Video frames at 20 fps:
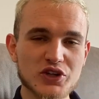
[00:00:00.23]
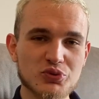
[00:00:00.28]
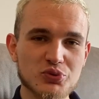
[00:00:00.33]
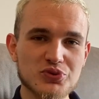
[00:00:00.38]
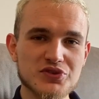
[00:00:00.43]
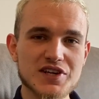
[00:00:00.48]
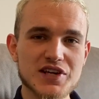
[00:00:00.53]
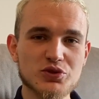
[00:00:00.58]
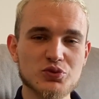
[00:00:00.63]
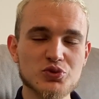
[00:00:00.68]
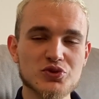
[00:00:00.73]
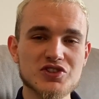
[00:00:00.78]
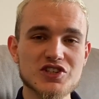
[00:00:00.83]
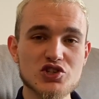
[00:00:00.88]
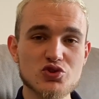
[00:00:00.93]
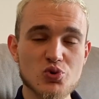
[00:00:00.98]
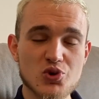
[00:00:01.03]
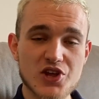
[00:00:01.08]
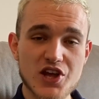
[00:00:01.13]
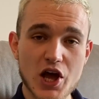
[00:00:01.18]
à tous et à toutes,
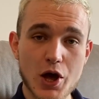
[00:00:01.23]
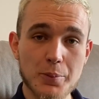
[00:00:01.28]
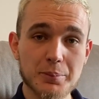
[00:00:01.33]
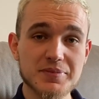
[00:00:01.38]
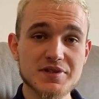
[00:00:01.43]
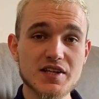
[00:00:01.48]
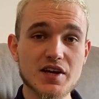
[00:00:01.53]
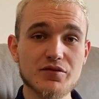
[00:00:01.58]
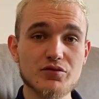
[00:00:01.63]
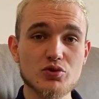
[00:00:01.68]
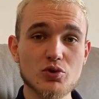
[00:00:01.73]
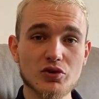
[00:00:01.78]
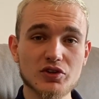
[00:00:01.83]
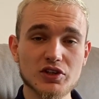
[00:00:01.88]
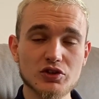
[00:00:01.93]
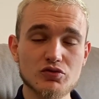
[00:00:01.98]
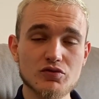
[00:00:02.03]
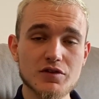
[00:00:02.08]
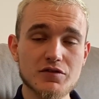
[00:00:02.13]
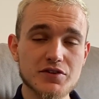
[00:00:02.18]
c'est Julien, bienvenue dans
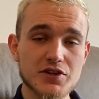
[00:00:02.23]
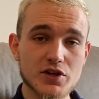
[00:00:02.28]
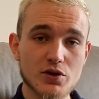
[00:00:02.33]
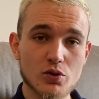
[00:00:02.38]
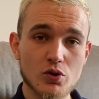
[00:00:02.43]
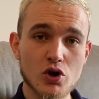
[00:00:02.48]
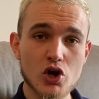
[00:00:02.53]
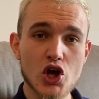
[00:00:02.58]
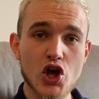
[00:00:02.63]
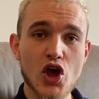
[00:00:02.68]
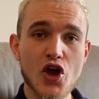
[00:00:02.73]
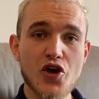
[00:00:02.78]
cette nouvelle vidéo.